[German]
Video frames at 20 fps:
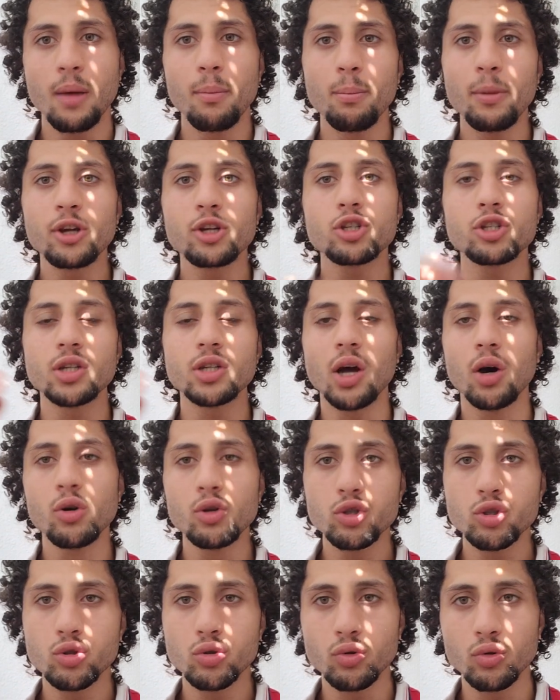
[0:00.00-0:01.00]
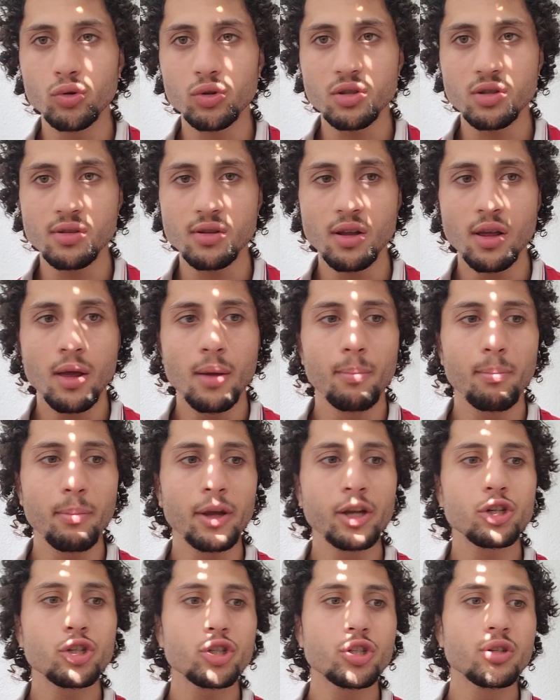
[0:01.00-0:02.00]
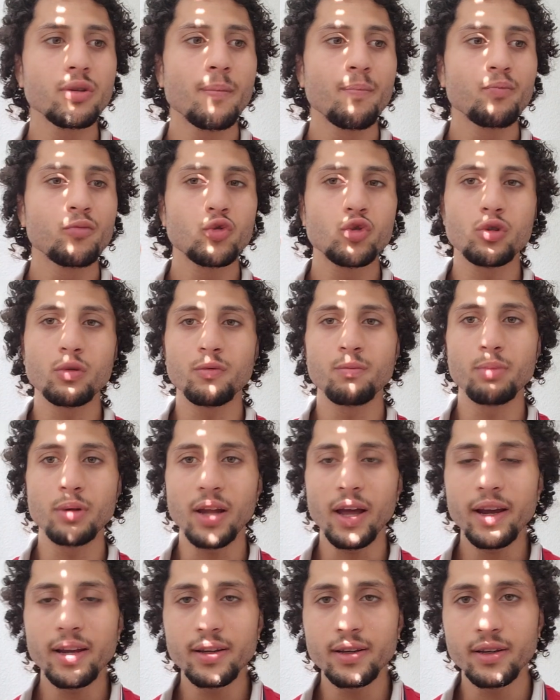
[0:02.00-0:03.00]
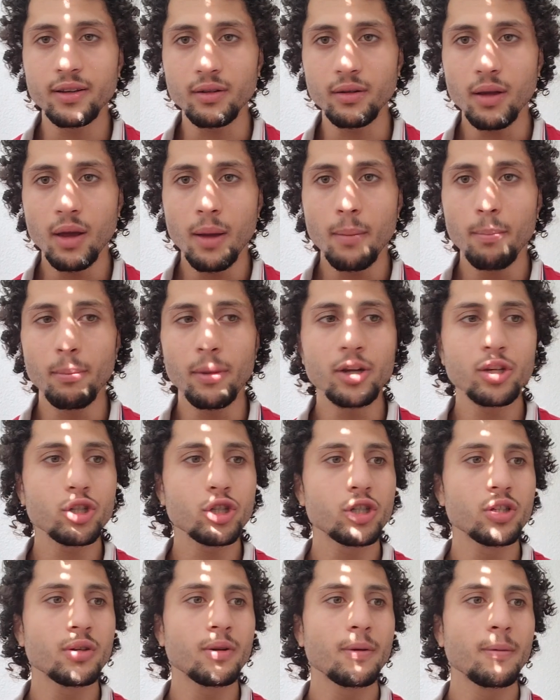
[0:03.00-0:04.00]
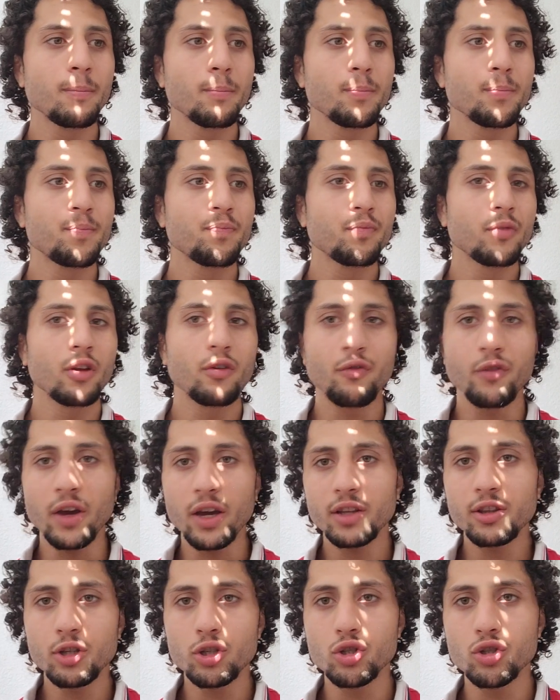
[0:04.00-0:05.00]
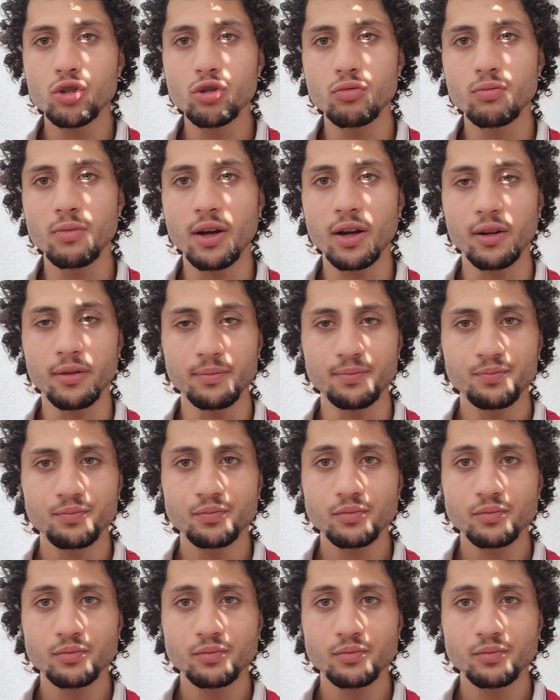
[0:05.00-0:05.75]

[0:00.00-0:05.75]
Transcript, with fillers: Menschen auszunutzen, Menschen zu beleidigen, Menschen fertig zu machen,